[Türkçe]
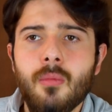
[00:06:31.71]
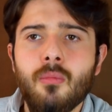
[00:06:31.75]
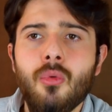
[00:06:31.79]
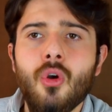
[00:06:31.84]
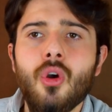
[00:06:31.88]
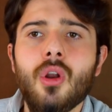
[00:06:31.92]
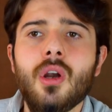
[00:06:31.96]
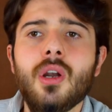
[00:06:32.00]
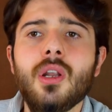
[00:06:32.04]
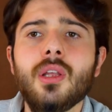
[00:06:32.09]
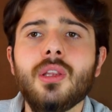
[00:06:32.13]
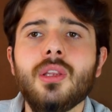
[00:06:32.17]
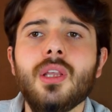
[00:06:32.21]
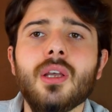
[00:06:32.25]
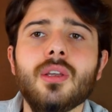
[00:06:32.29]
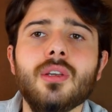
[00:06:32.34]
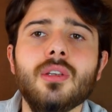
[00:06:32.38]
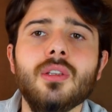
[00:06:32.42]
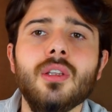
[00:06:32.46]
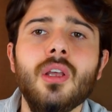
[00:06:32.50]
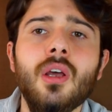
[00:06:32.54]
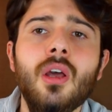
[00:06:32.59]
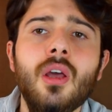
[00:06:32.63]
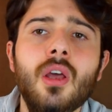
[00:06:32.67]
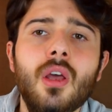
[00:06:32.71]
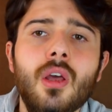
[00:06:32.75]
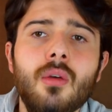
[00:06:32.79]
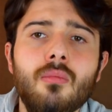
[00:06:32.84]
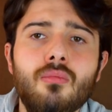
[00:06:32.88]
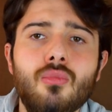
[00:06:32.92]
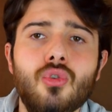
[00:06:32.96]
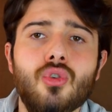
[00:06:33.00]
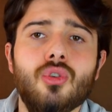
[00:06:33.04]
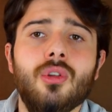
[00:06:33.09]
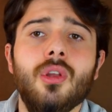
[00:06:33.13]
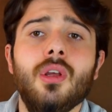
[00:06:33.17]
Böylelikle aslında
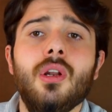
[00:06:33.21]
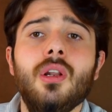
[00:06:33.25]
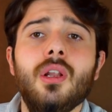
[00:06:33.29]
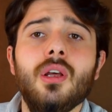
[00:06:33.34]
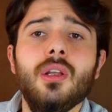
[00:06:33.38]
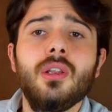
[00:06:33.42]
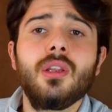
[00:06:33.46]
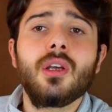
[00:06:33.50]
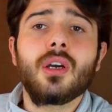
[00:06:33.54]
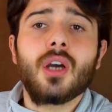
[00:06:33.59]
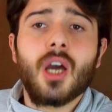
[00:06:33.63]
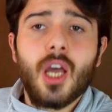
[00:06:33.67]
müşterilerini de